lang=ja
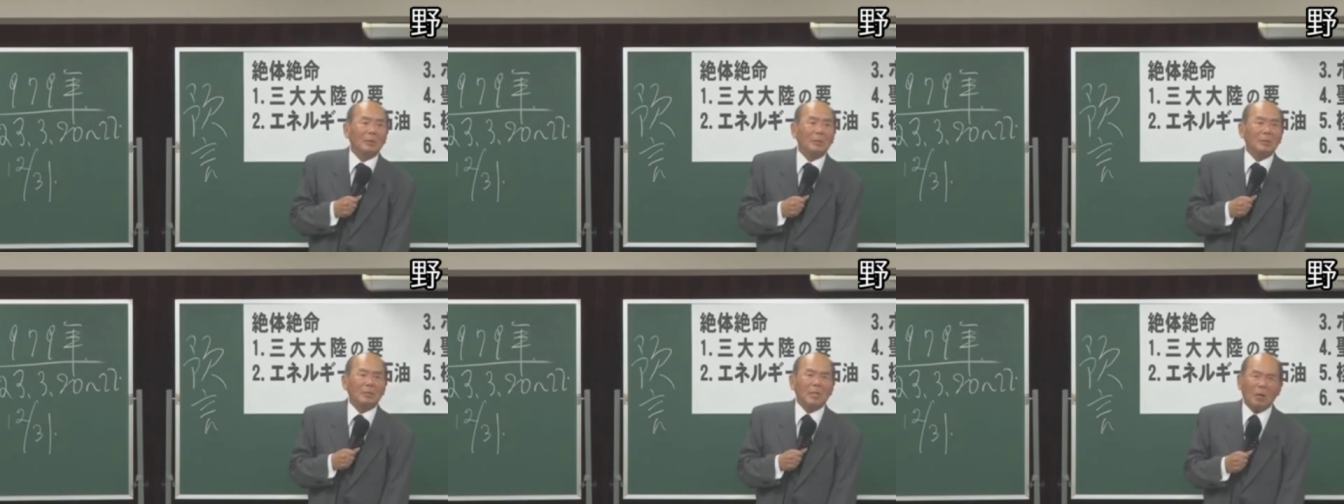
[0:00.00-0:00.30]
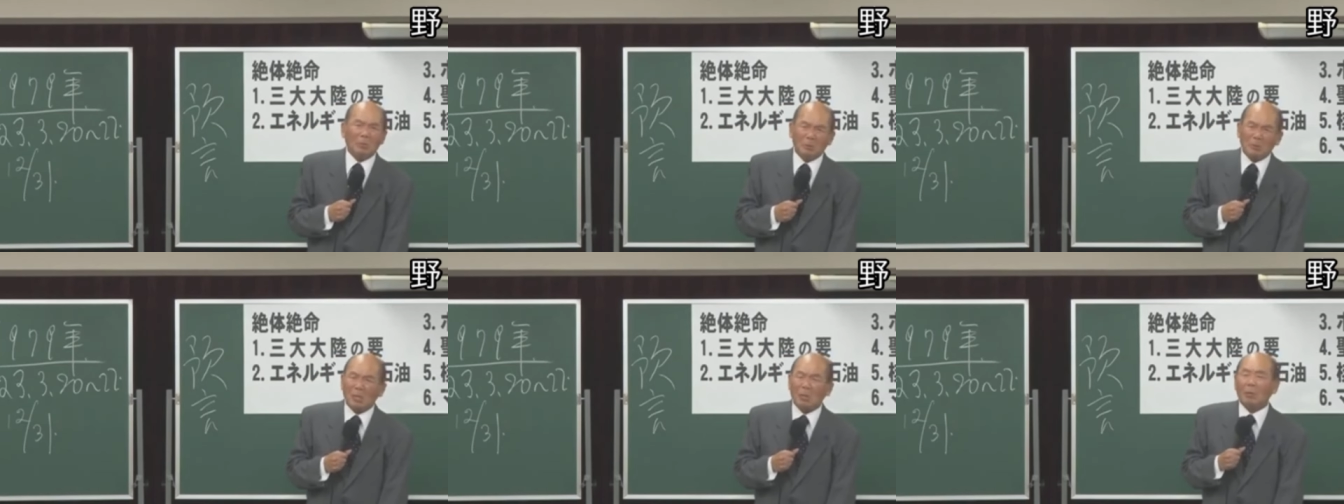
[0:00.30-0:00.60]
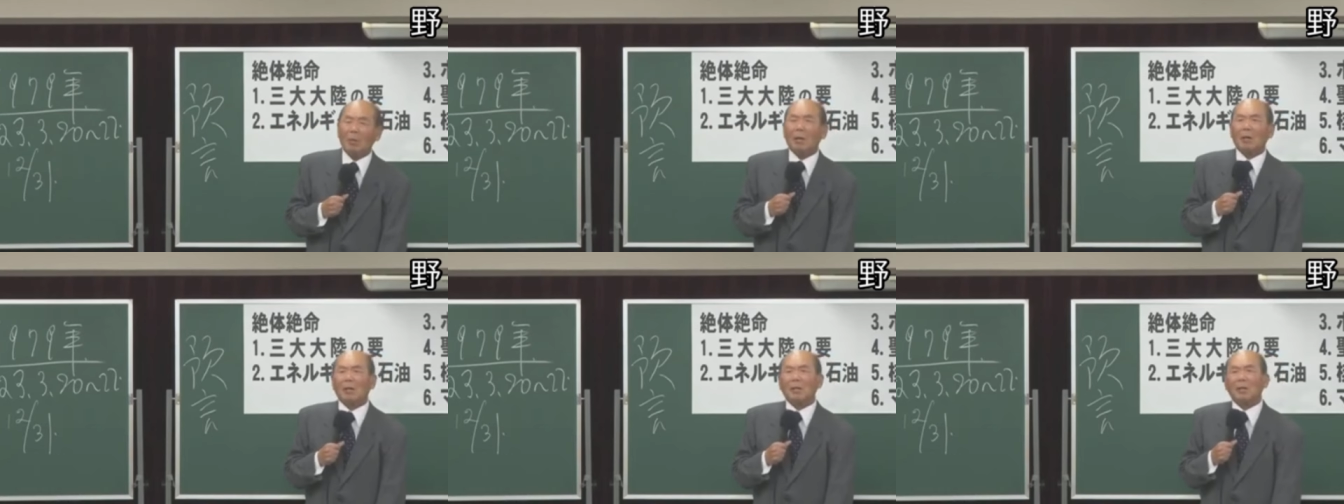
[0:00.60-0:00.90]
寒さ
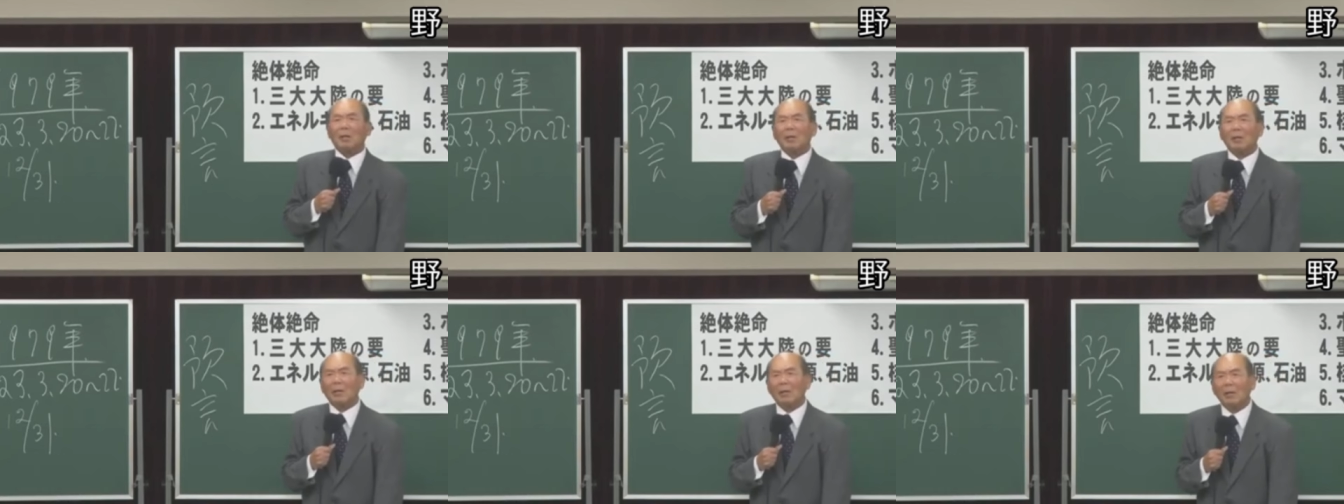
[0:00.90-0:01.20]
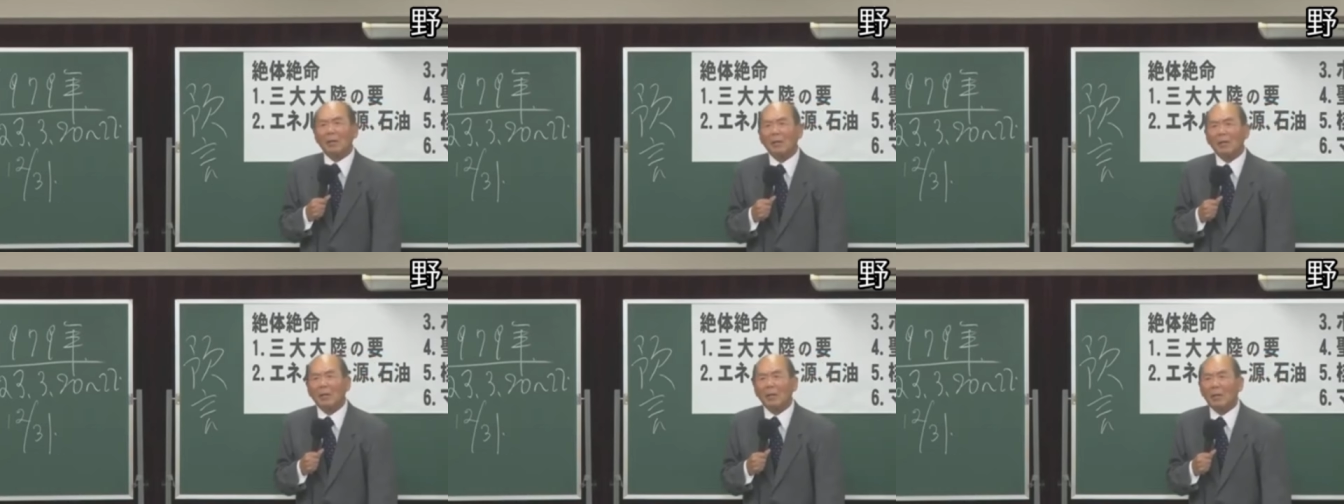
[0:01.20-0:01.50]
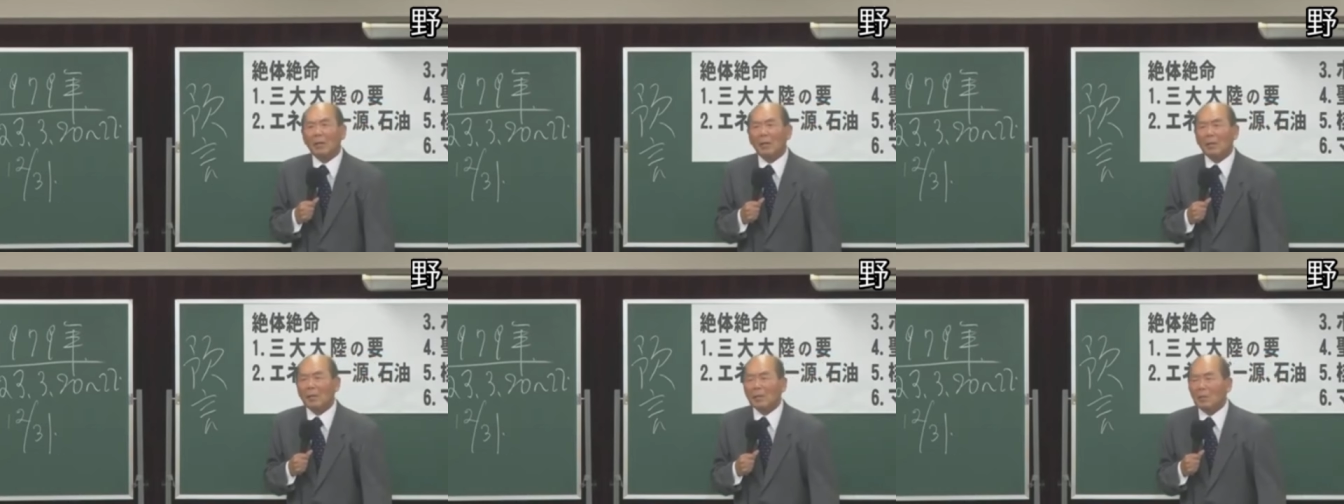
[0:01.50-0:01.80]
の中で
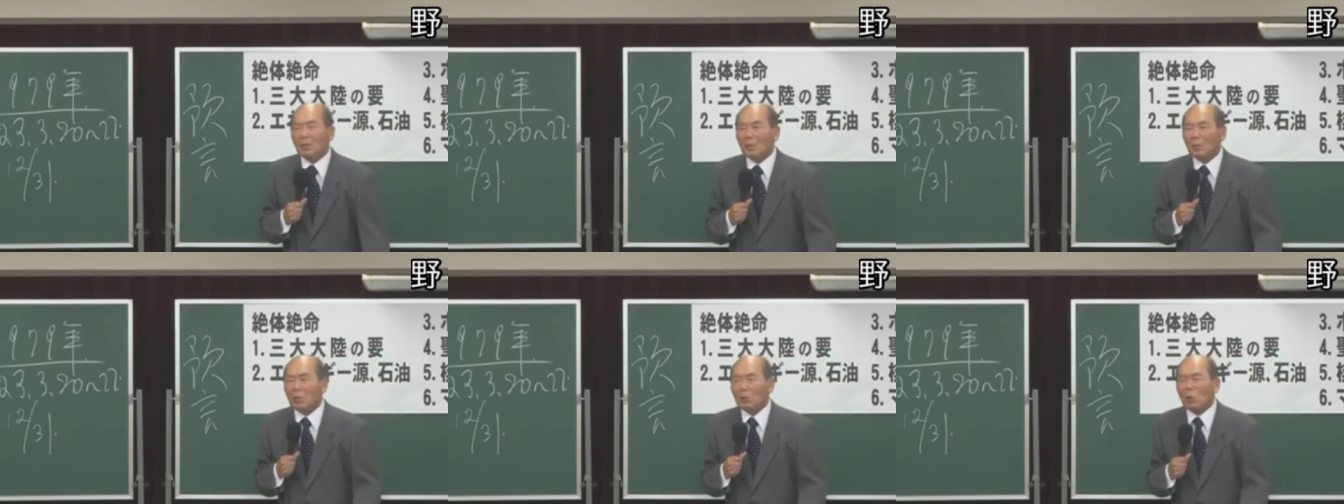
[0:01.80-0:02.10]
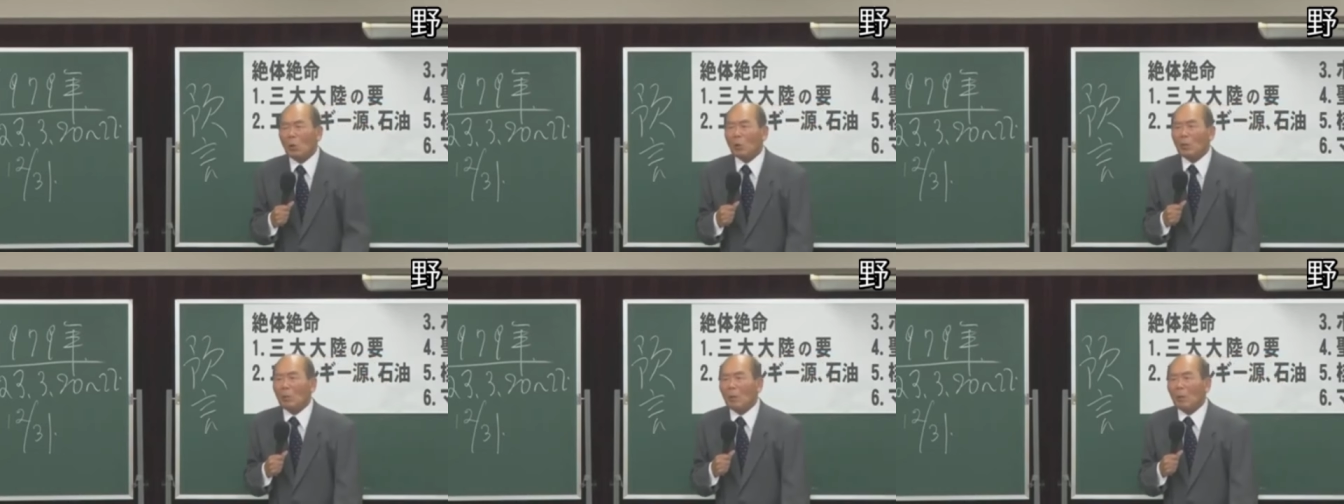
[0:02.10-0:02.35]
総